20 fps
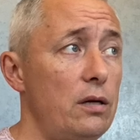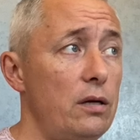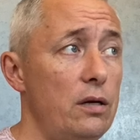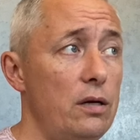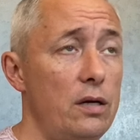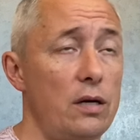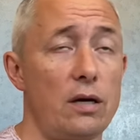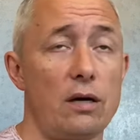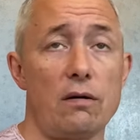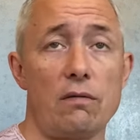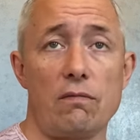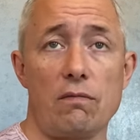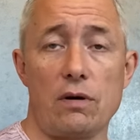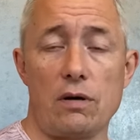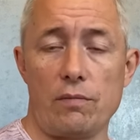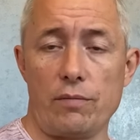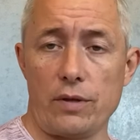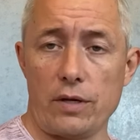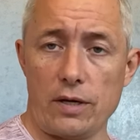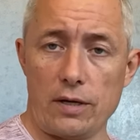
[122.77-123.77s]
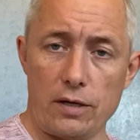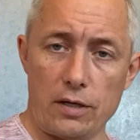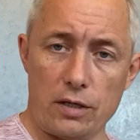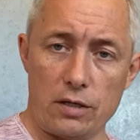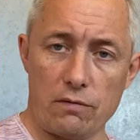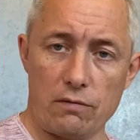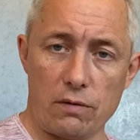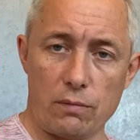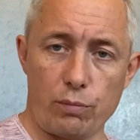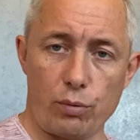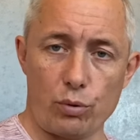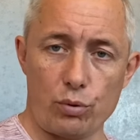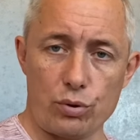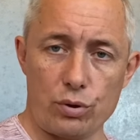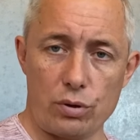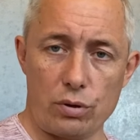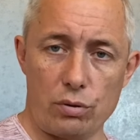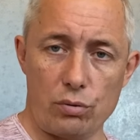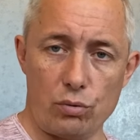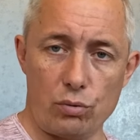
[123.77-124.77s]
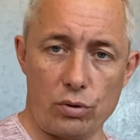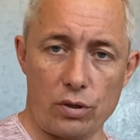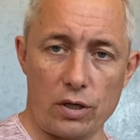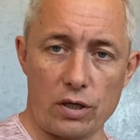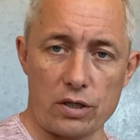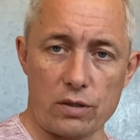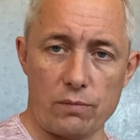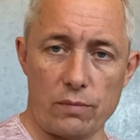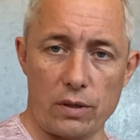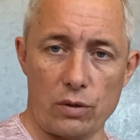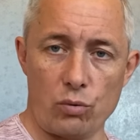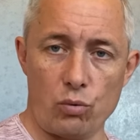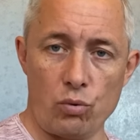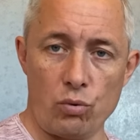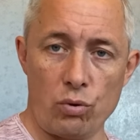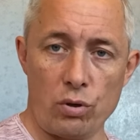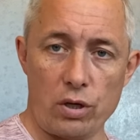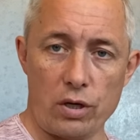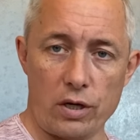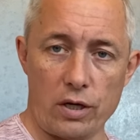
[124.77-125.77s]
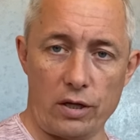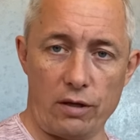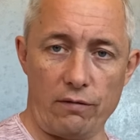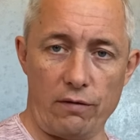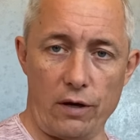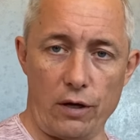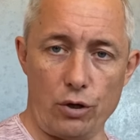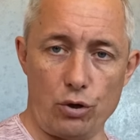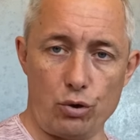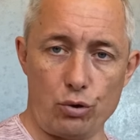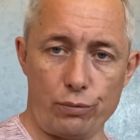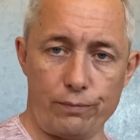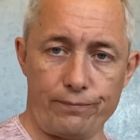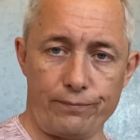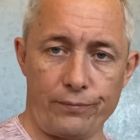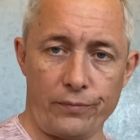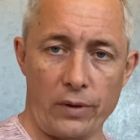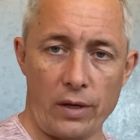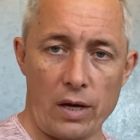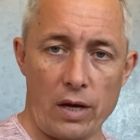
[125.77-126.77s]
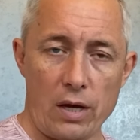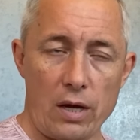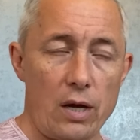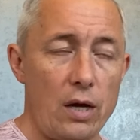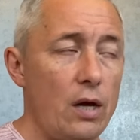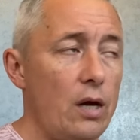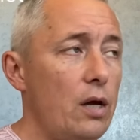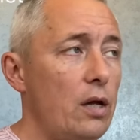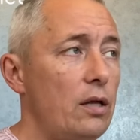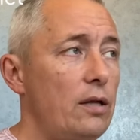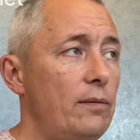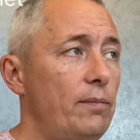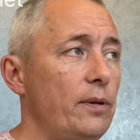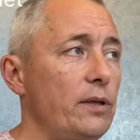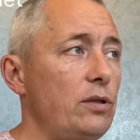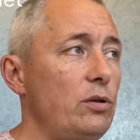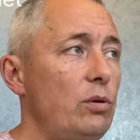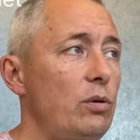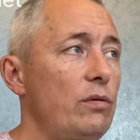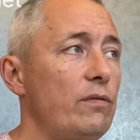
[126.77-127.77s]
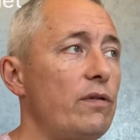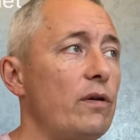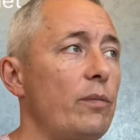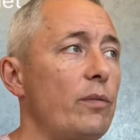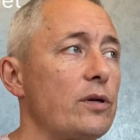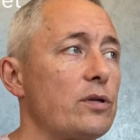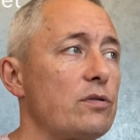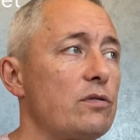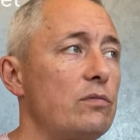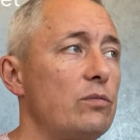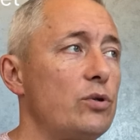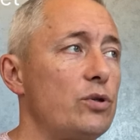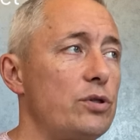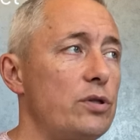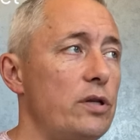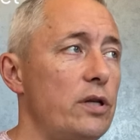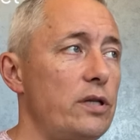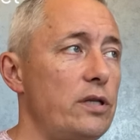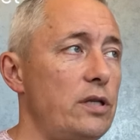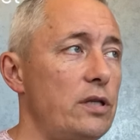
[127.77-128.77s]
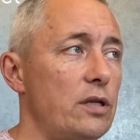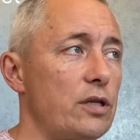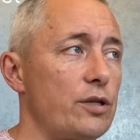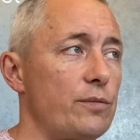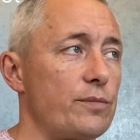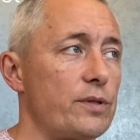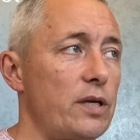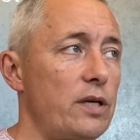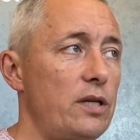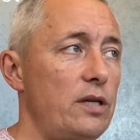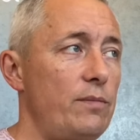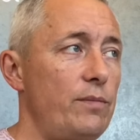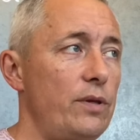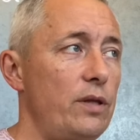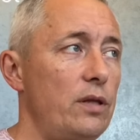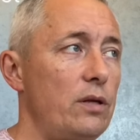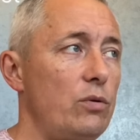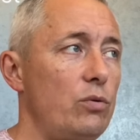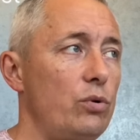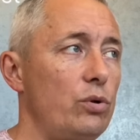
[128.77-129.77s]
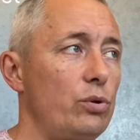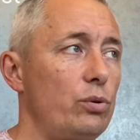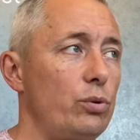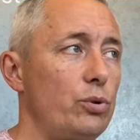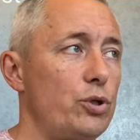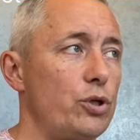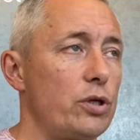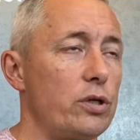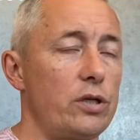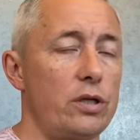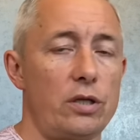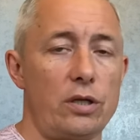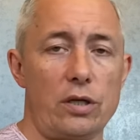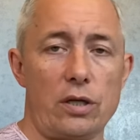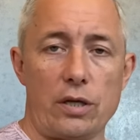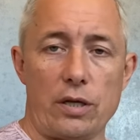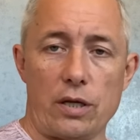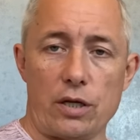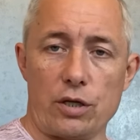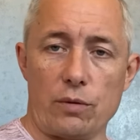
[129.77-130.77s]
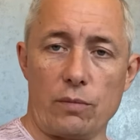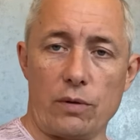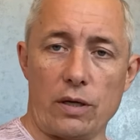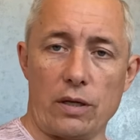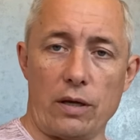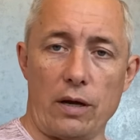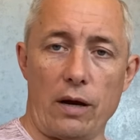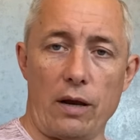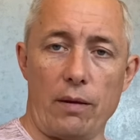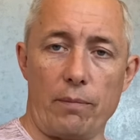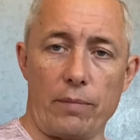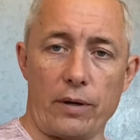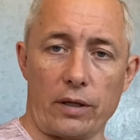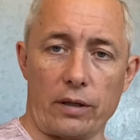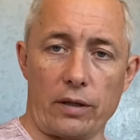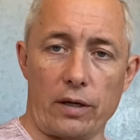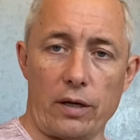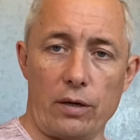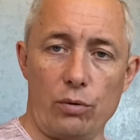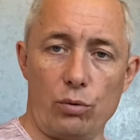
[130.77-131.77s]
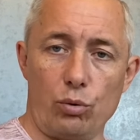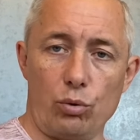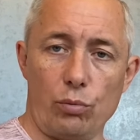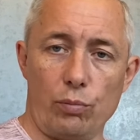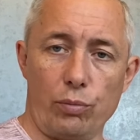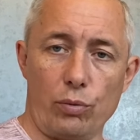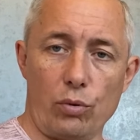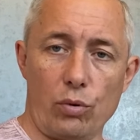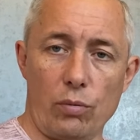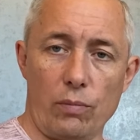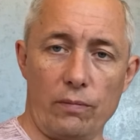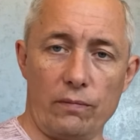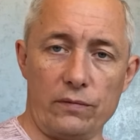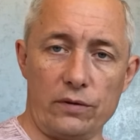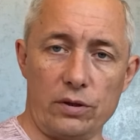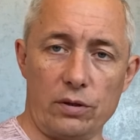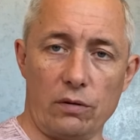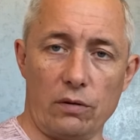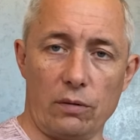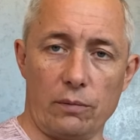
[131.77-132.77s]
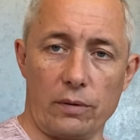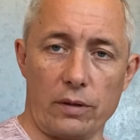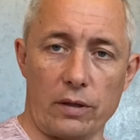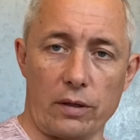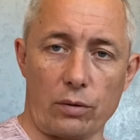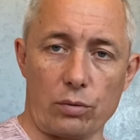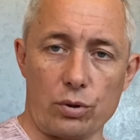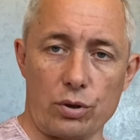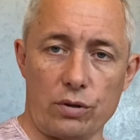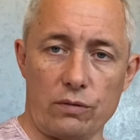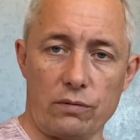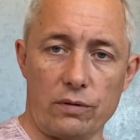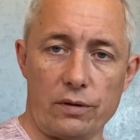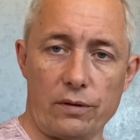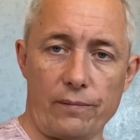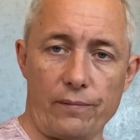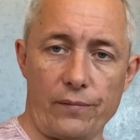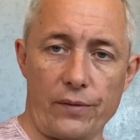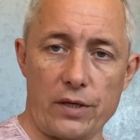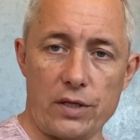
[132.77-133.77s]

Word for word: я вам на эти вопросы, ну, как смогу, отвечу. Дополнительную информацию вы можете найти на нашем сайте mednauka.net и на нашем канале на портале youtube.com. Всего вам хорошего, до